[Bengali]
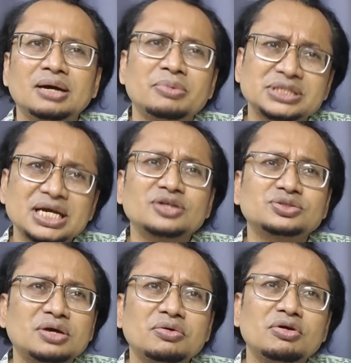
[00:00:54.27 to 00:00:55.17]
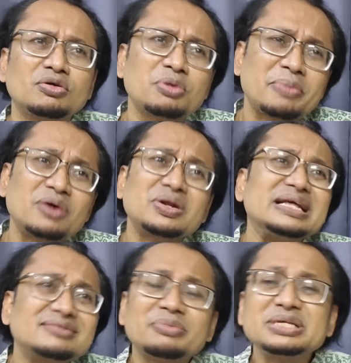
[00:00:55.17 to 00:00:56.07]
আমরা সেই আলোচনাগুলো করব বা ওনার
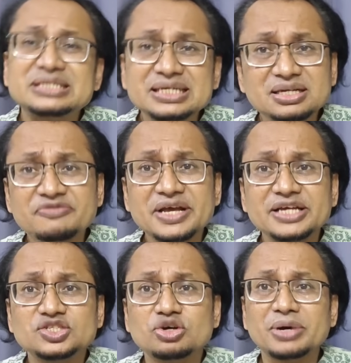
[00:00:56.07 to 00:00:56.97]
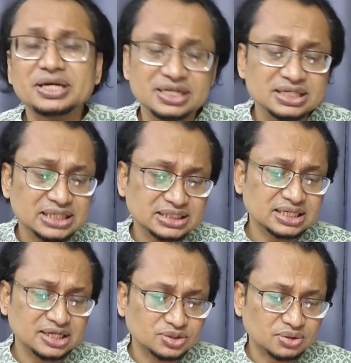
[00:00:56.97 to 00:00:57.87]
এই দাবির সিগনিফিক্যান্সও বা কী সেটা
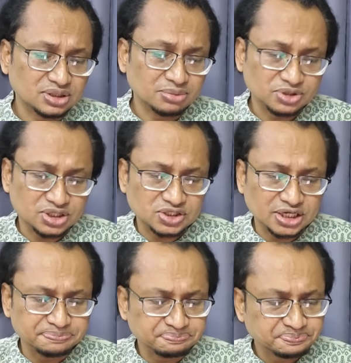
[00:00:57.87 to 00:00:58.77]
নিয়ে একটু কথা বলতে চাই